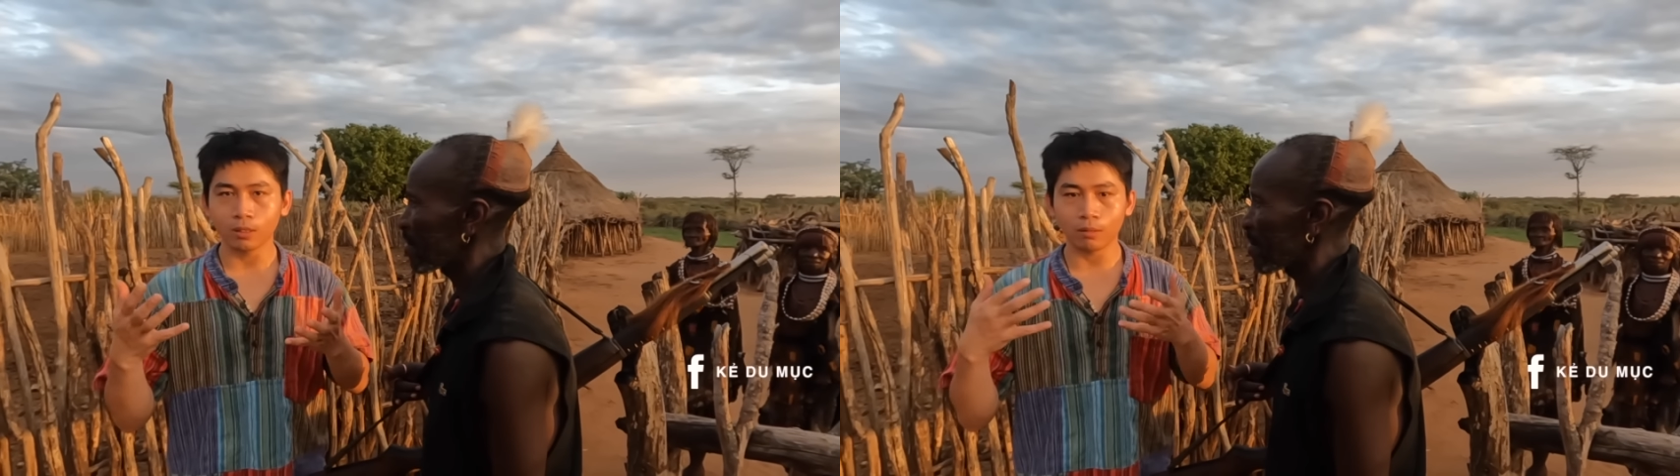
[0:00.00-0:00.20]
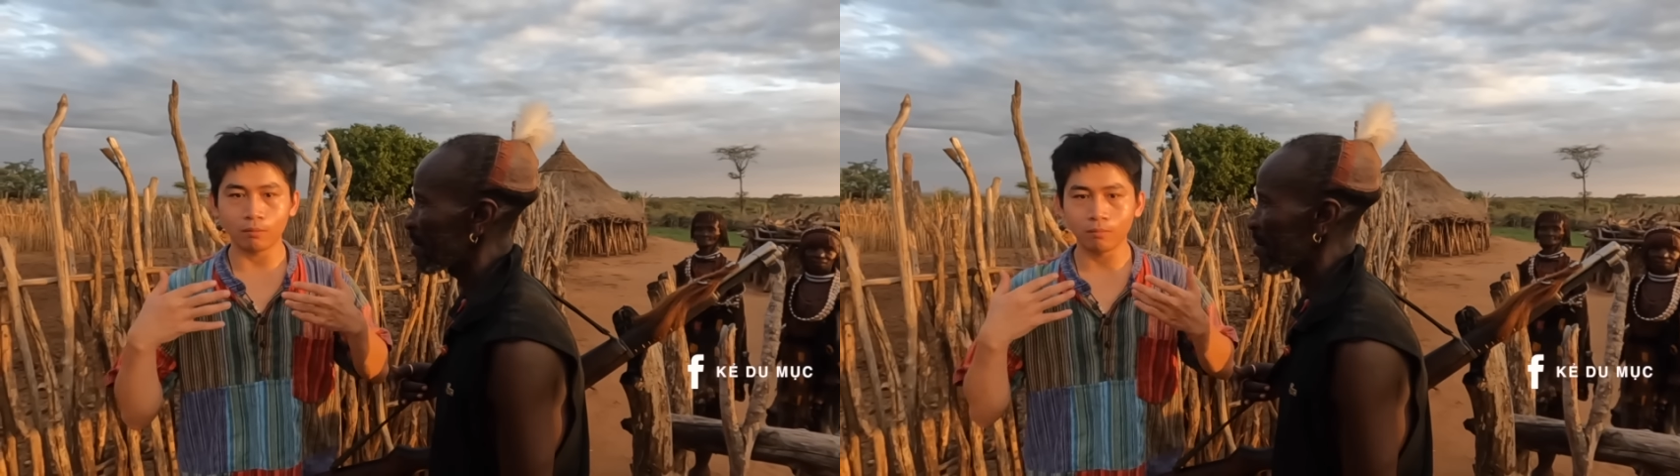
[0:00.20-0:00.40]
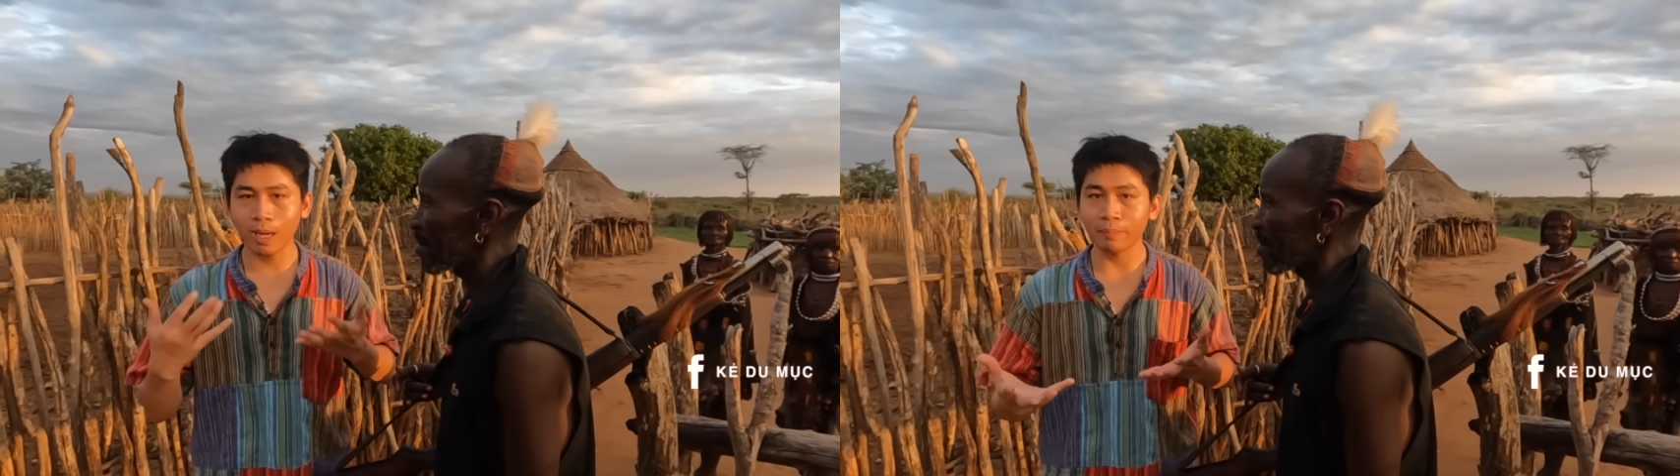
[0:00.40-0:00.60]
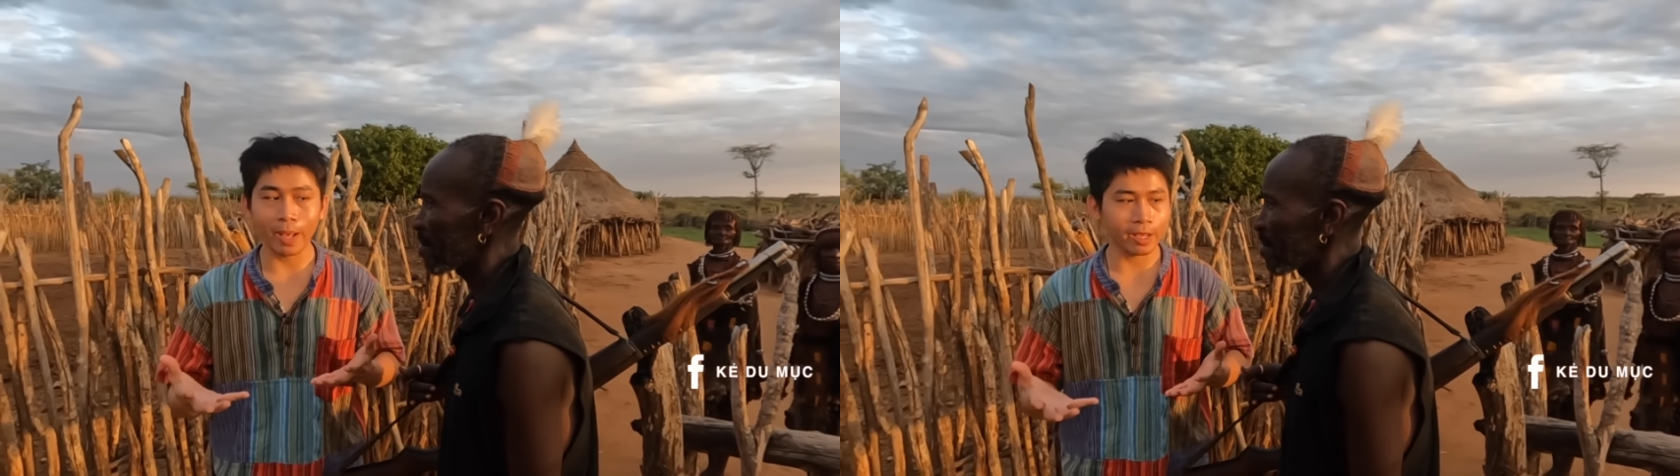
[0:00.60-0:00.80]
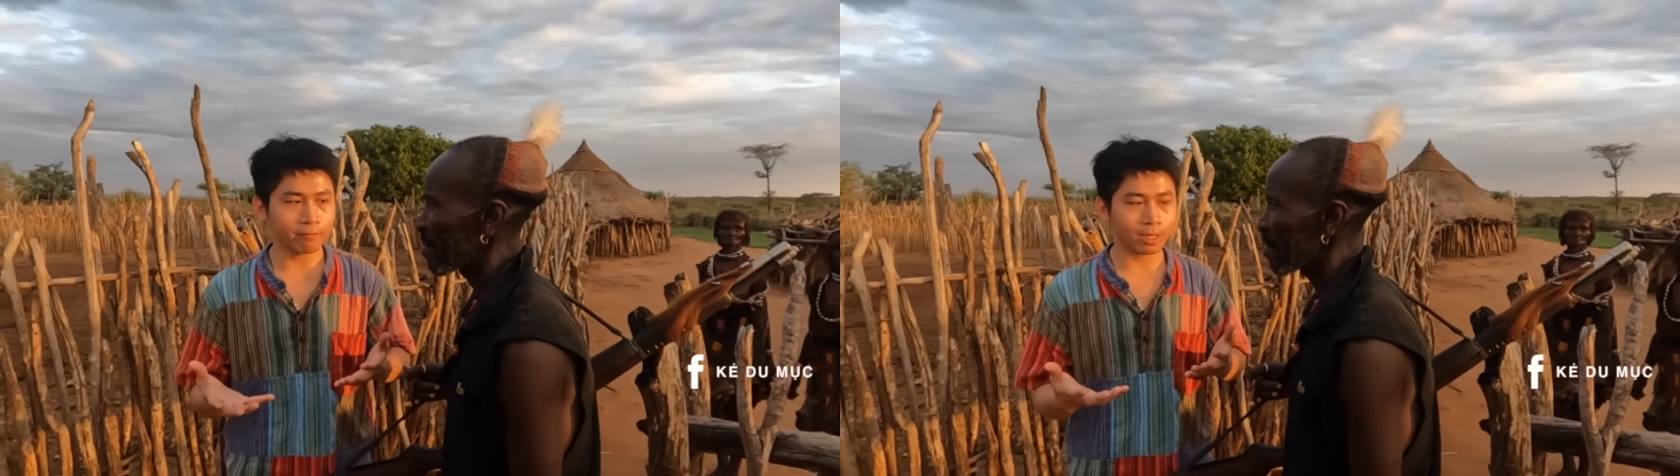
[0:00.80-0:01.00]
ờ, mạnh
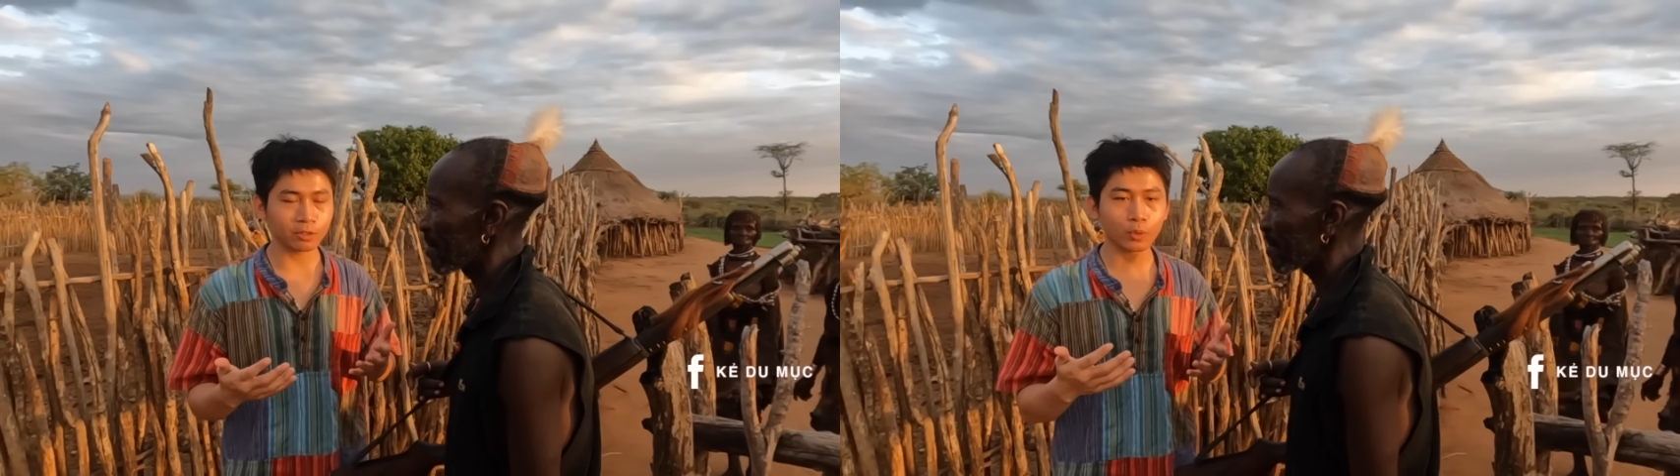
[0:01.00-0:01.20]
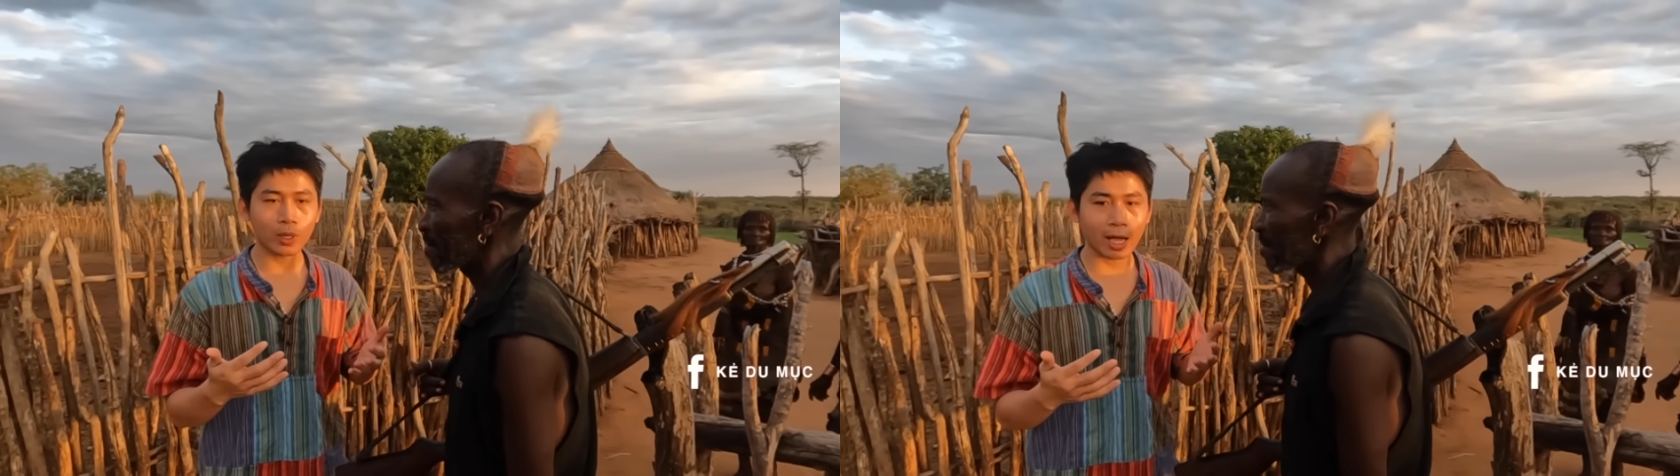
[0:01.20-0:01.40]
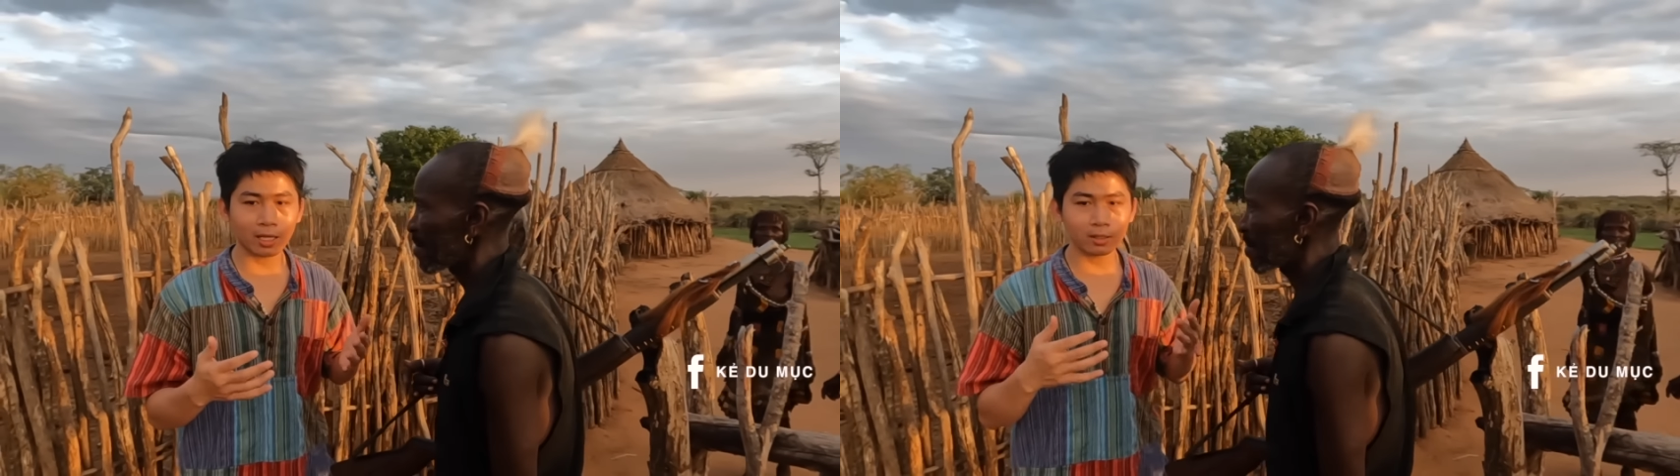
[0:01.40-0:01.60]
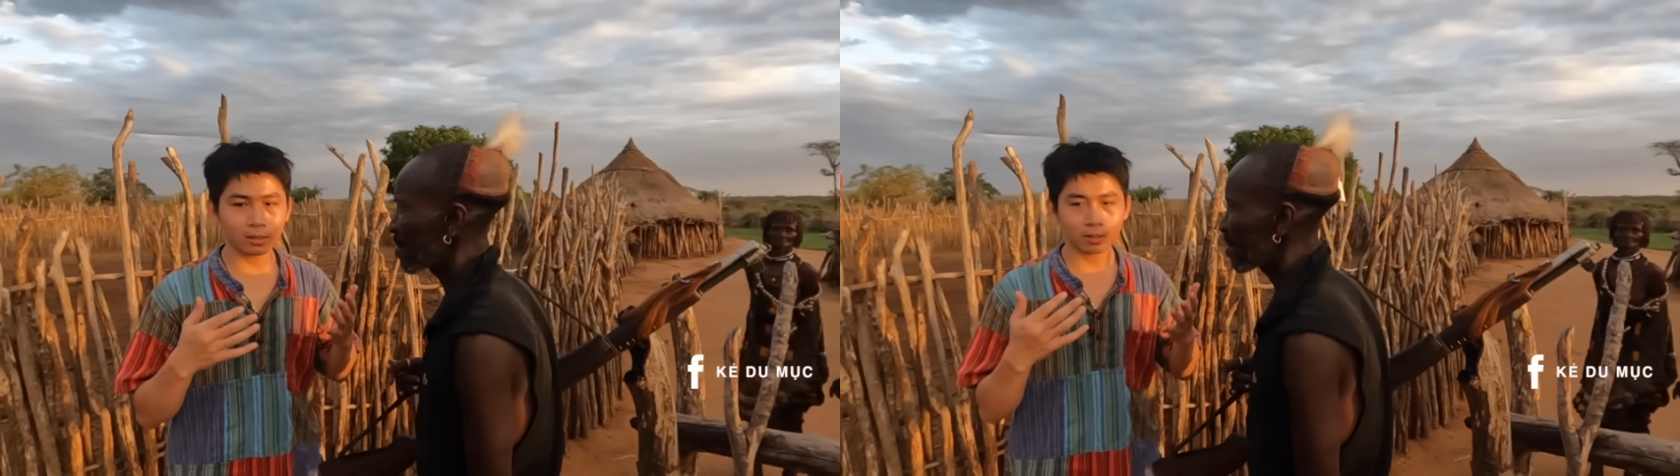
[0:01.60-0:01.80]
mẽ và chú đã